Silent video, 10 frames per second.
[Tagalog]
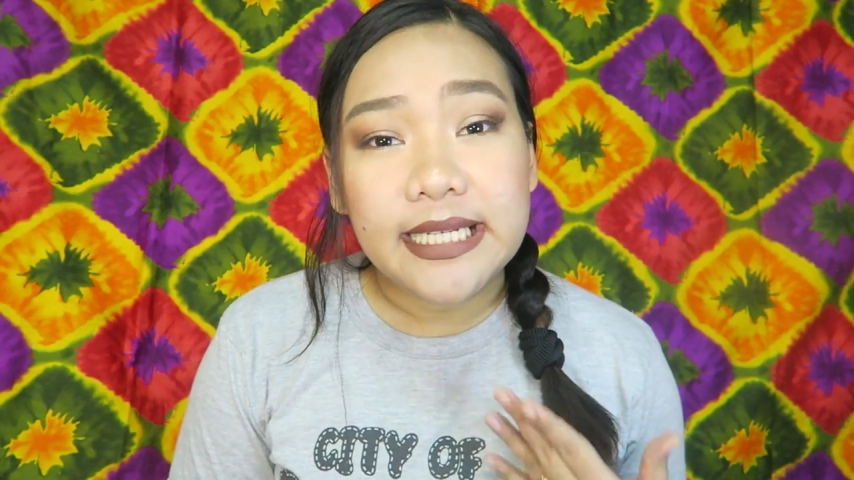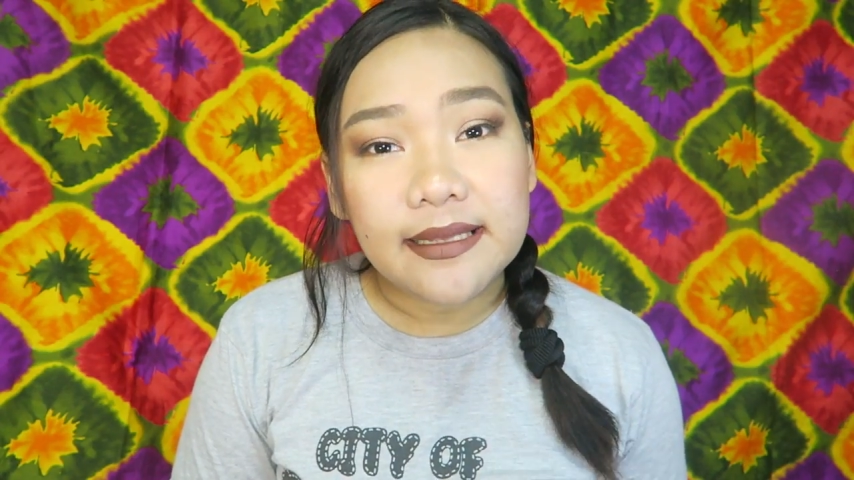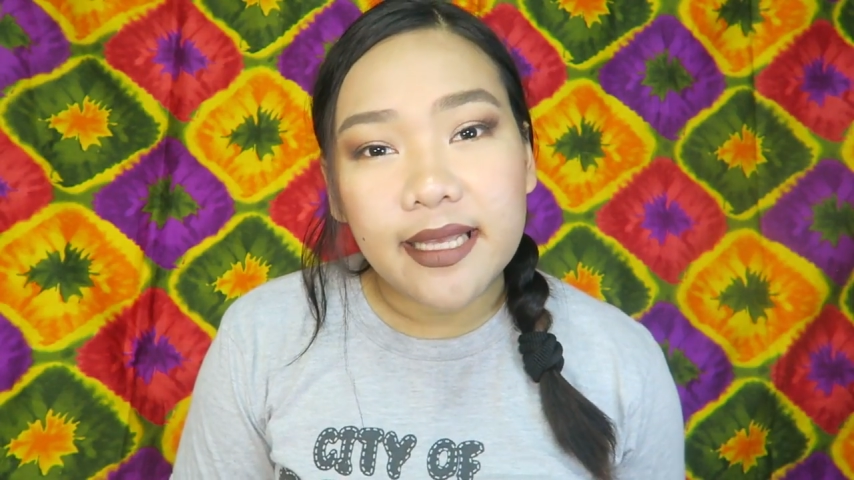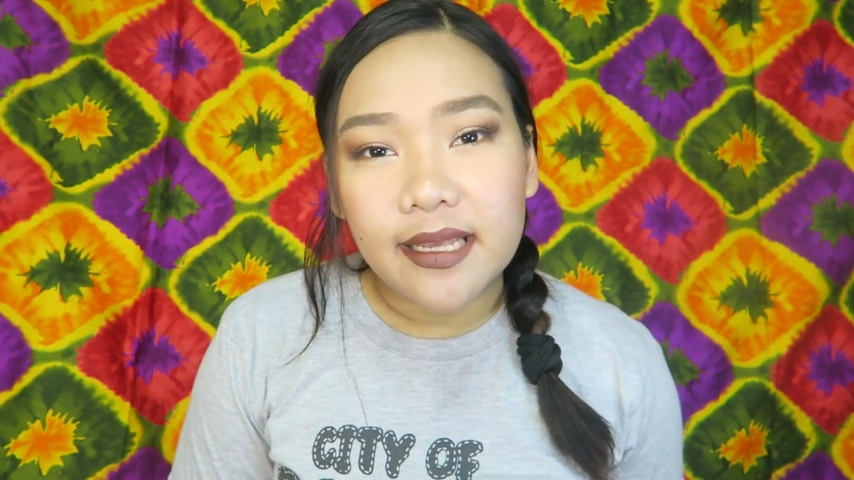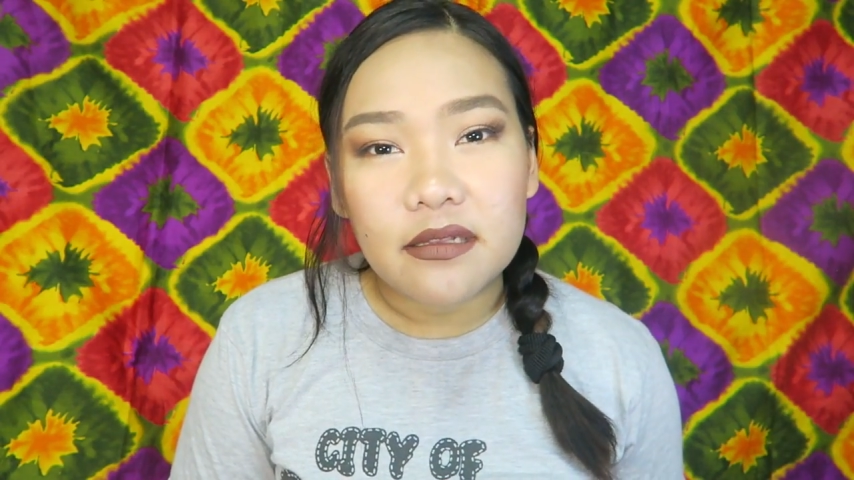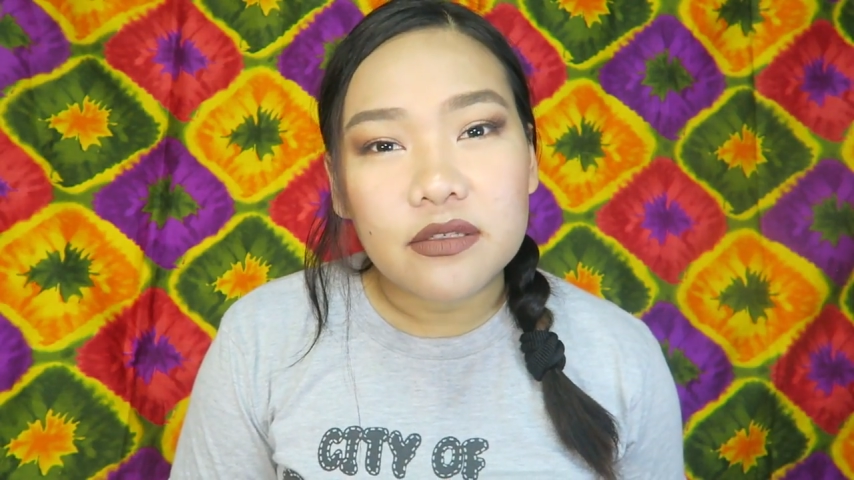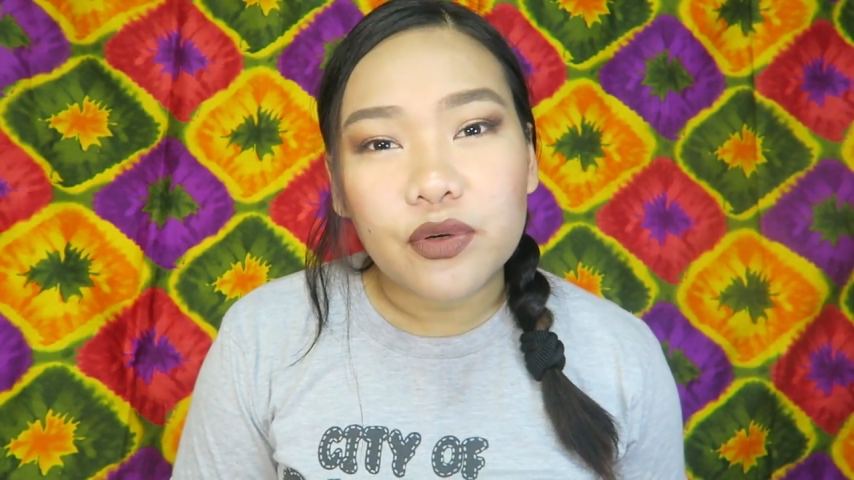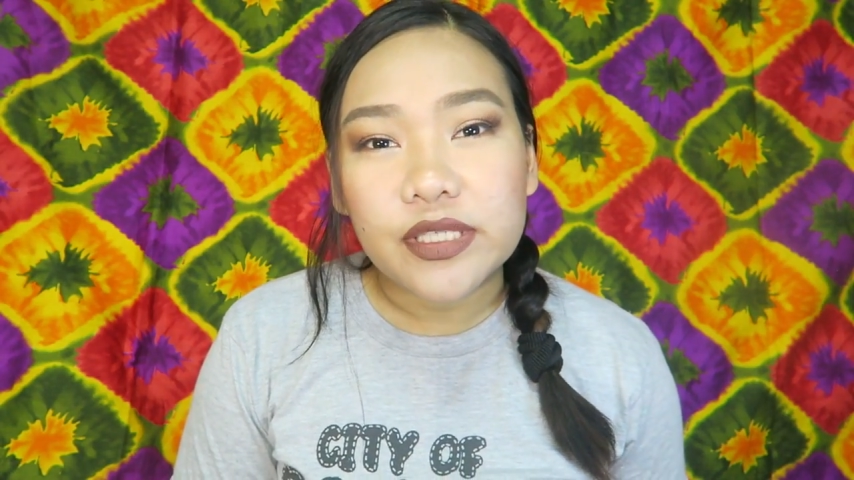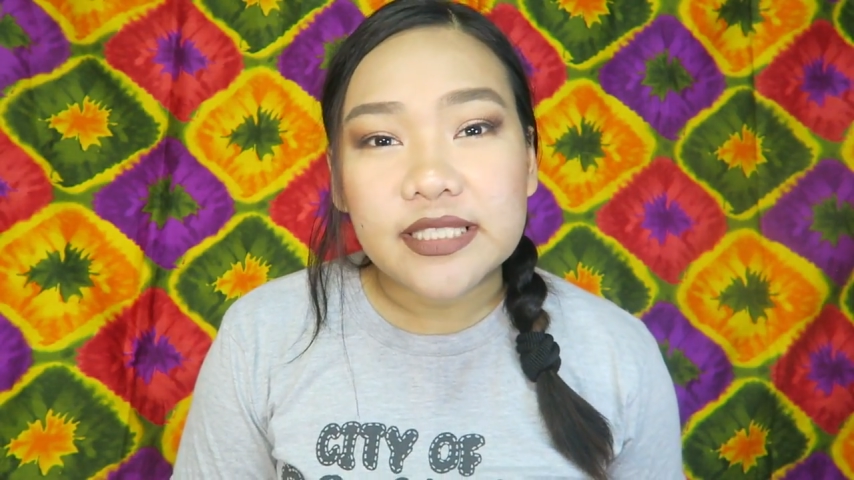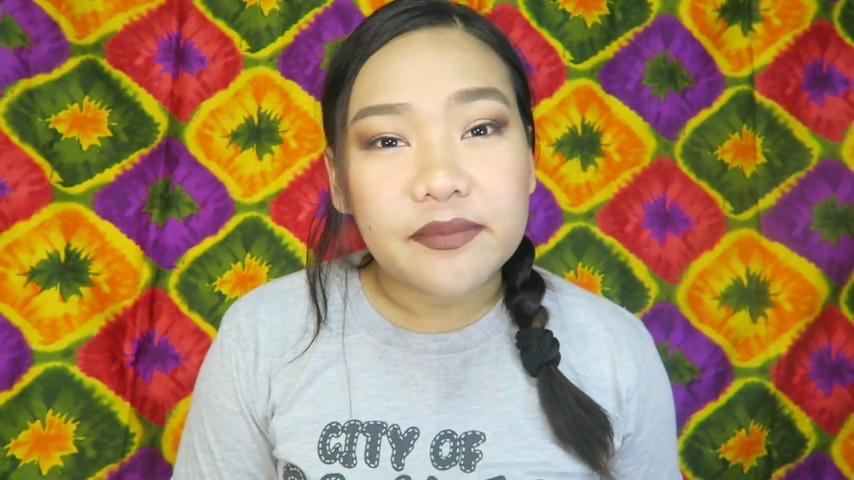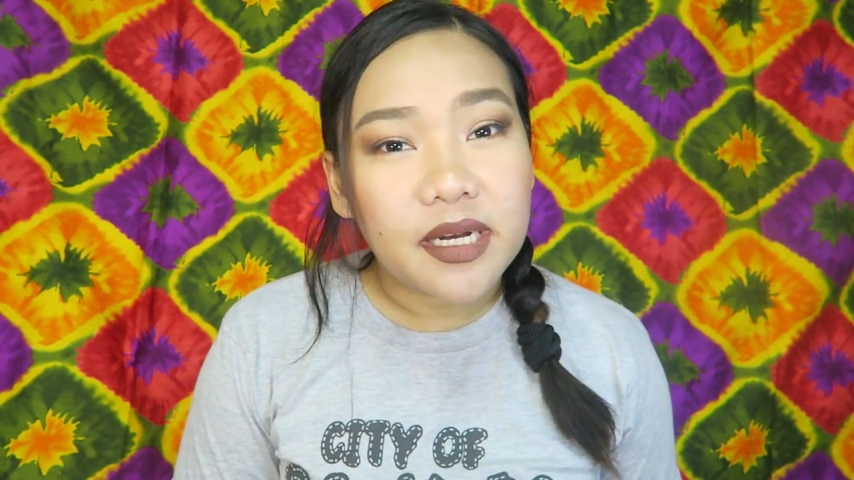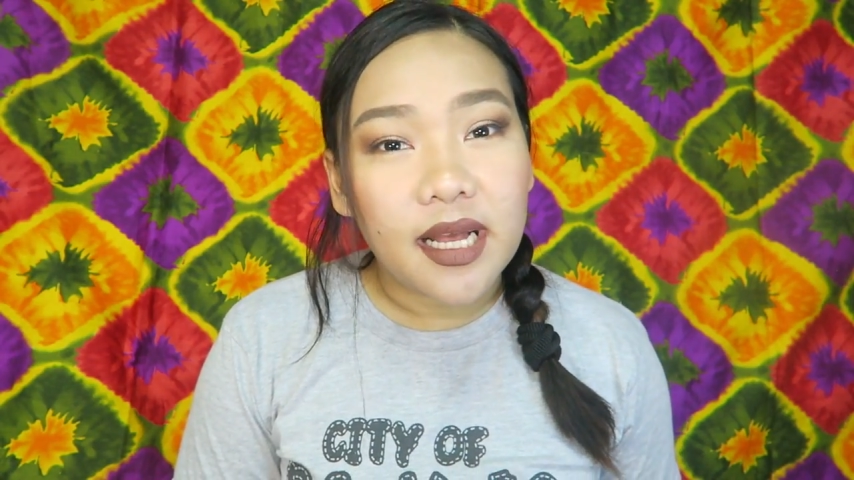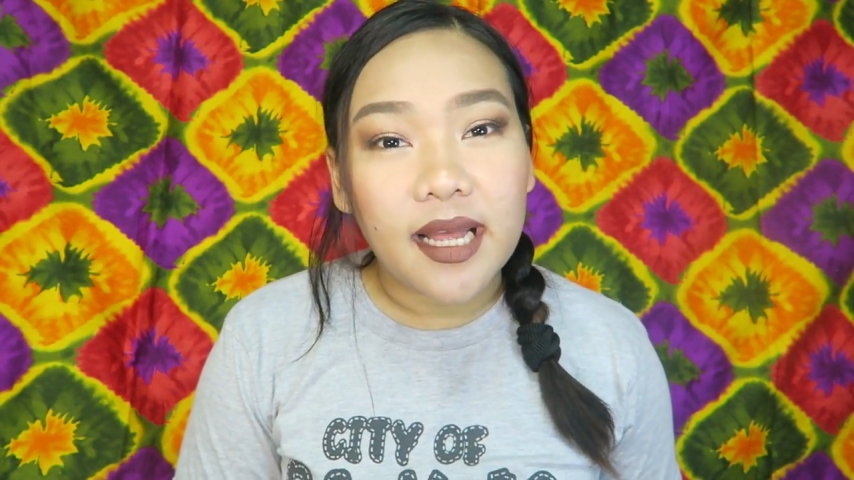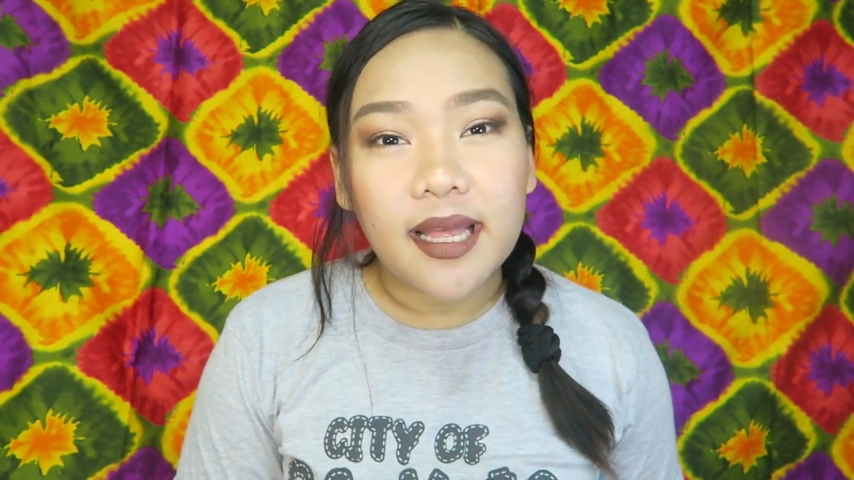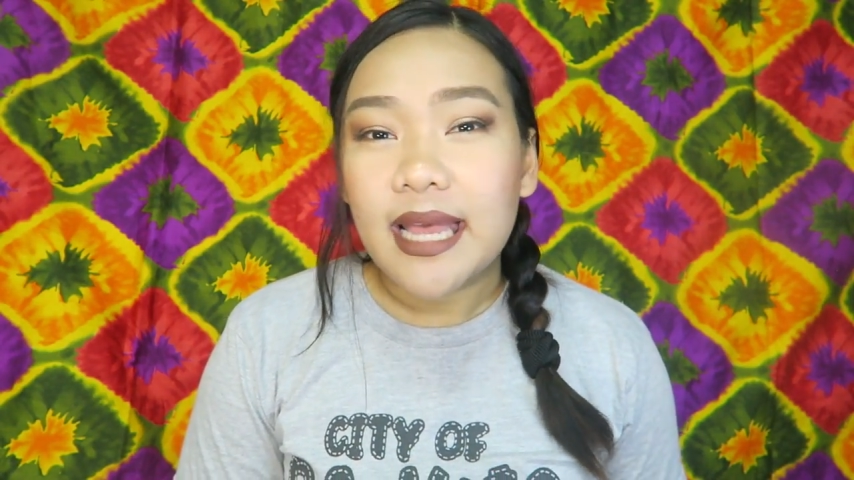details or sa
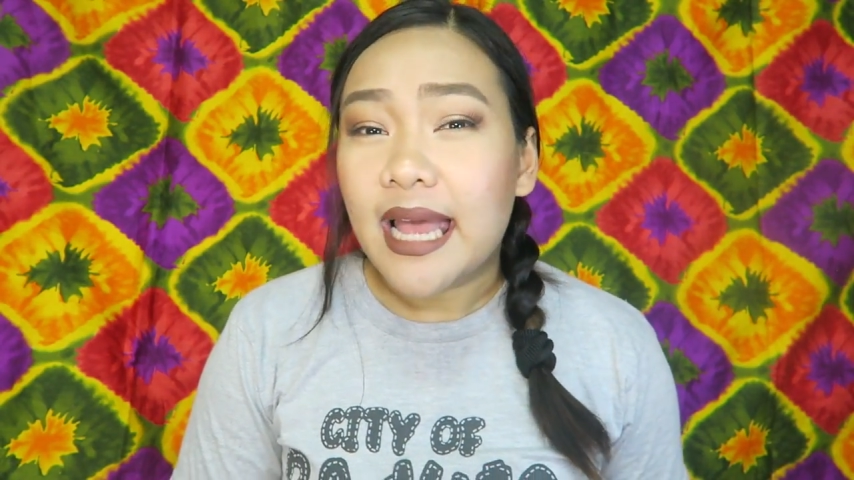mga